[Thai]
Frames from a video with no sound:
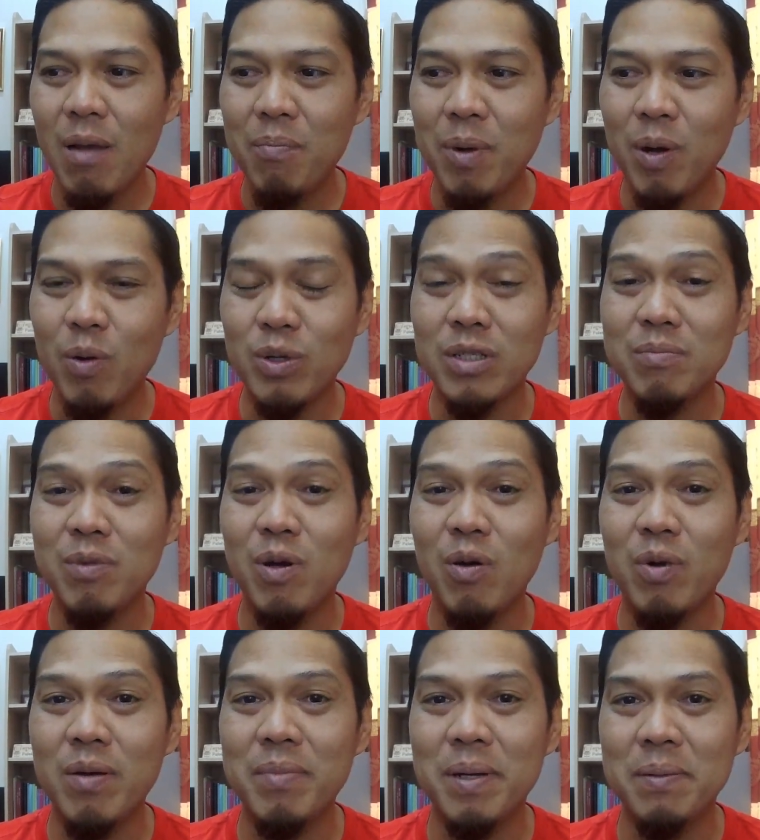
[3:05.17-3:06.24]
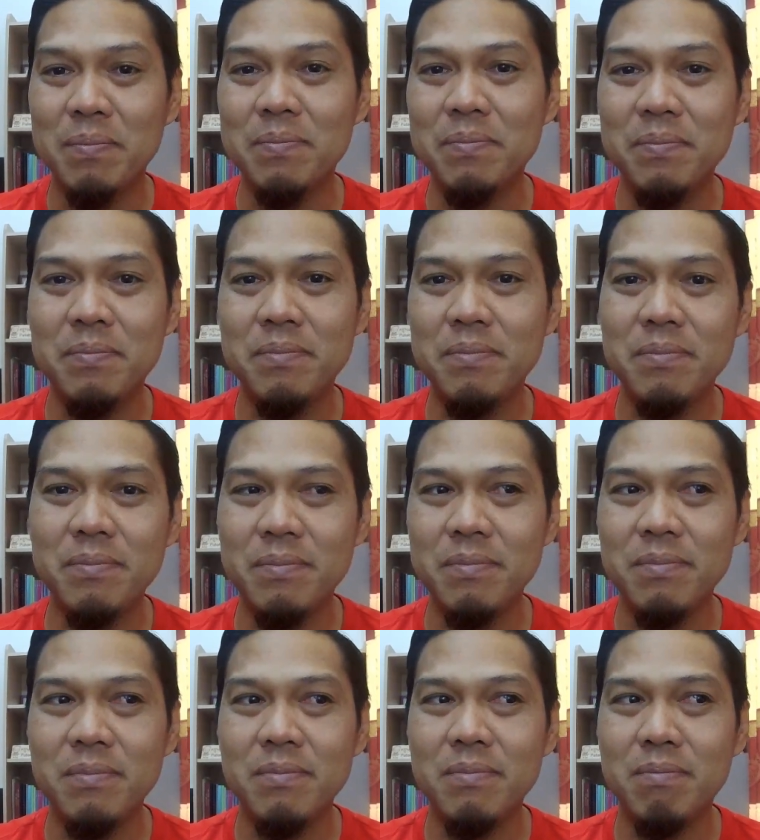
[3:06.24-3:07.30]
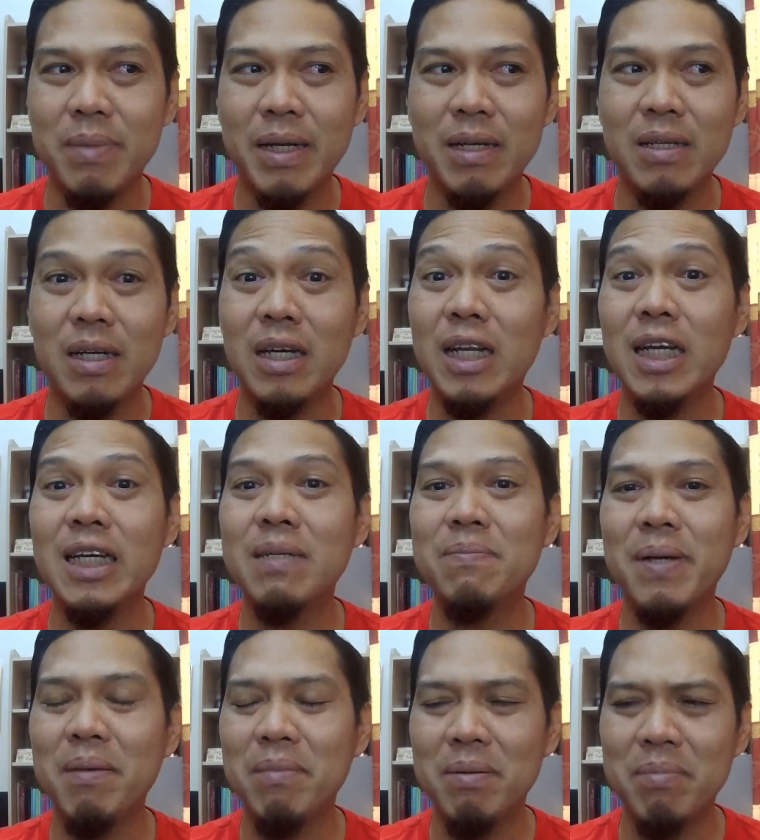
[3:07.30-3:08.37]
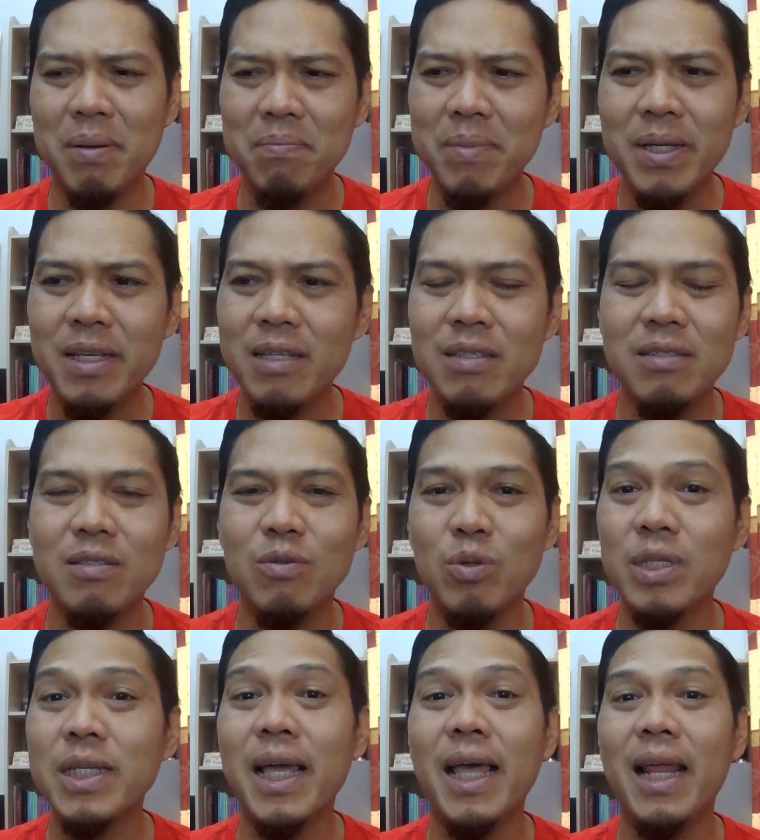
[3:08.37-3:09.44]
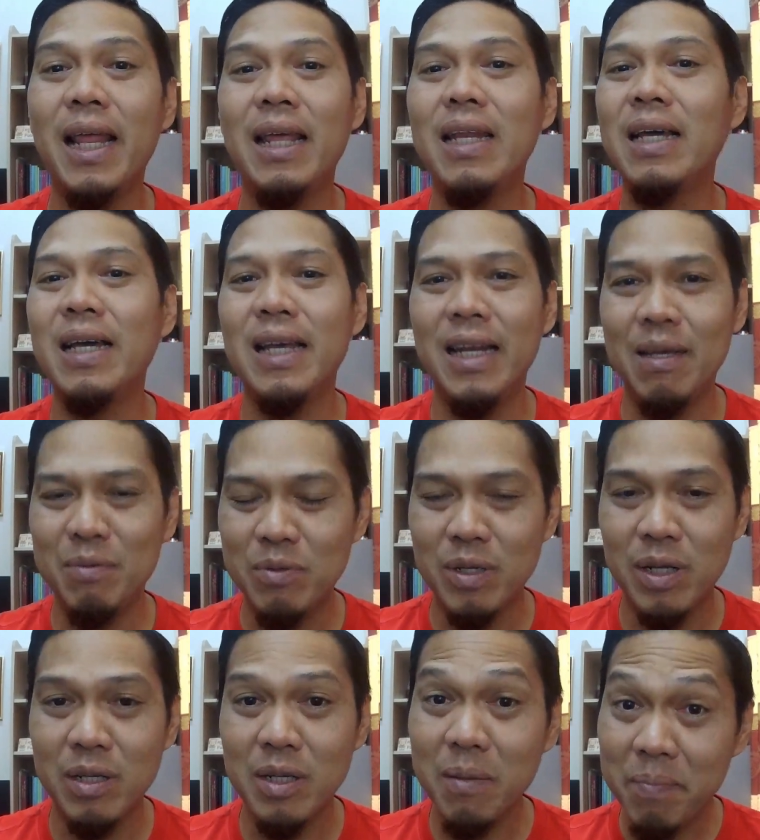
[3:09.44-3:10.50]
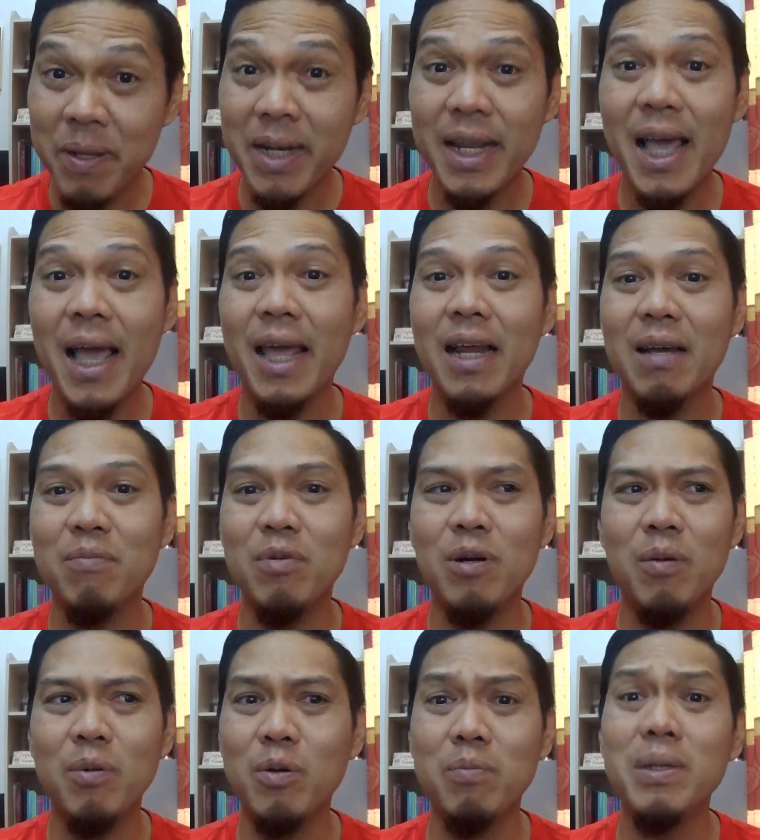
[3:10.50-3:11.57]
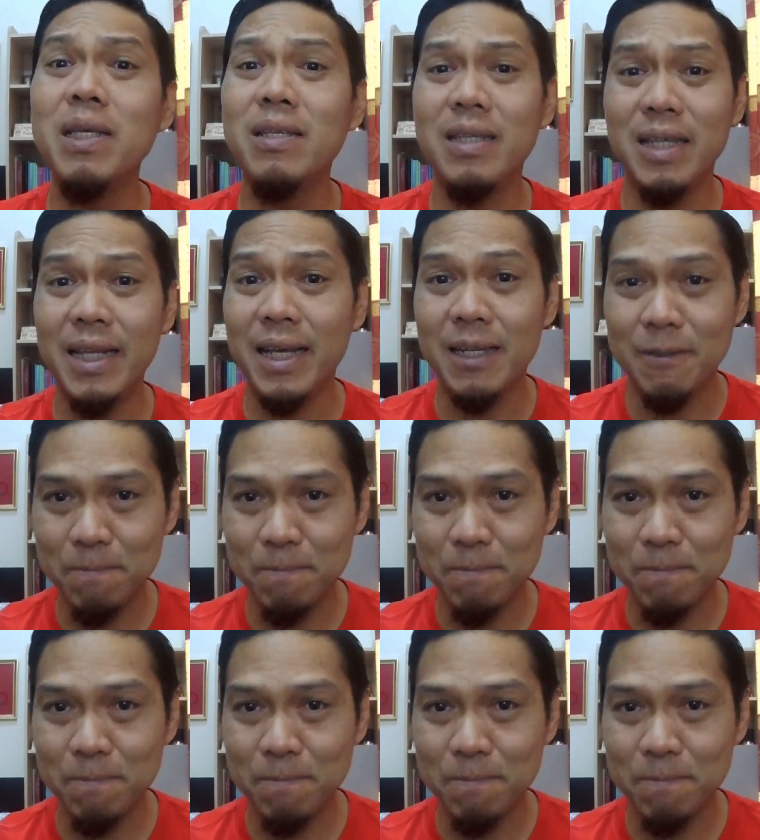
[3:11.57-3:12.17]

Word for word: บางคนจะมองว่าแบบ มันเออเลิศไปมันแบบไม่สนใจอะไรเลยอะไรพวกเนี้ยก็เป็นได้นะครับ เพราะเขาเป็นคนไม่ซีเรียส